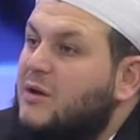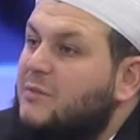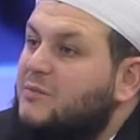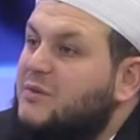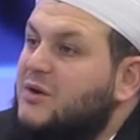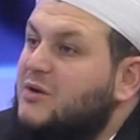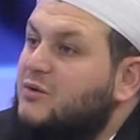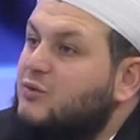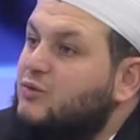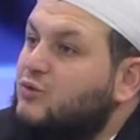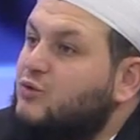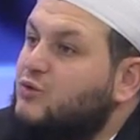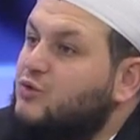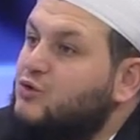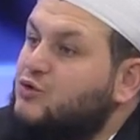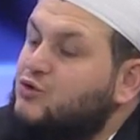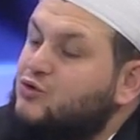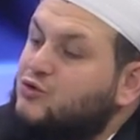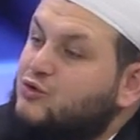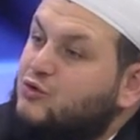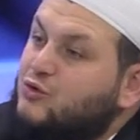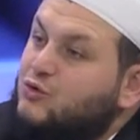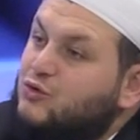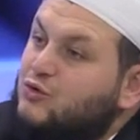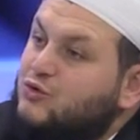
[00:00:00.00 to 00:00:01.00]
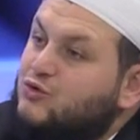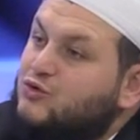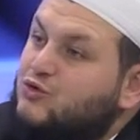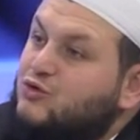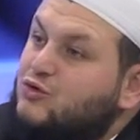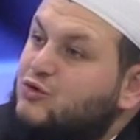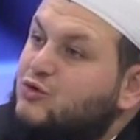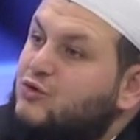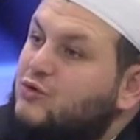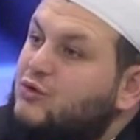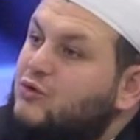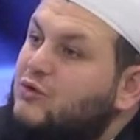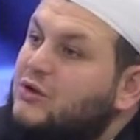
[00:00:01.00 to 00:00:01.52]
Bir
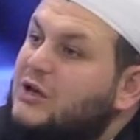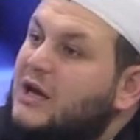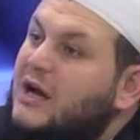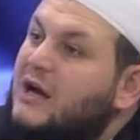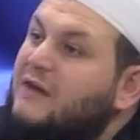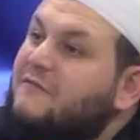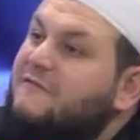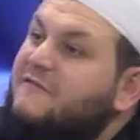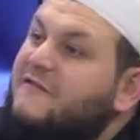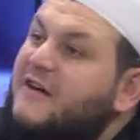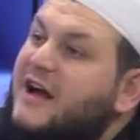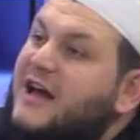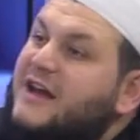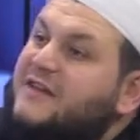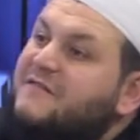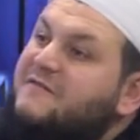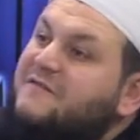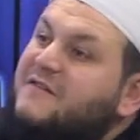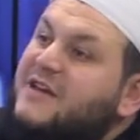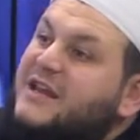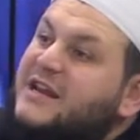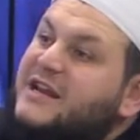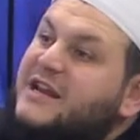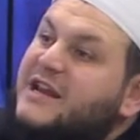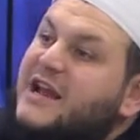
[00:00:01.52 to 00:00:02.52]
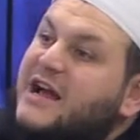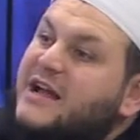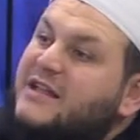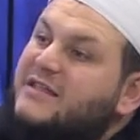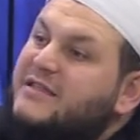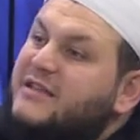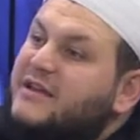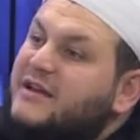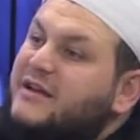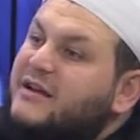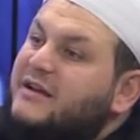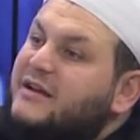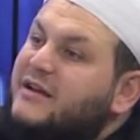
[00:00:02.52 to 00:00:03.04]
uyuşturucuya ver,
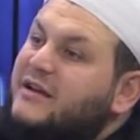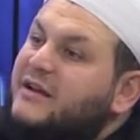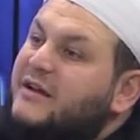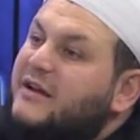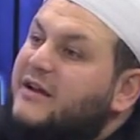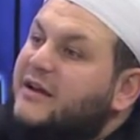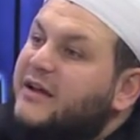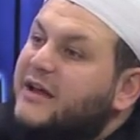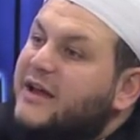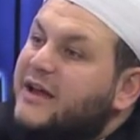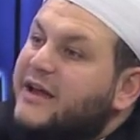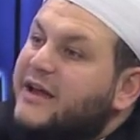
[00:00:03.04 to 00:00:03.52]
verilen e,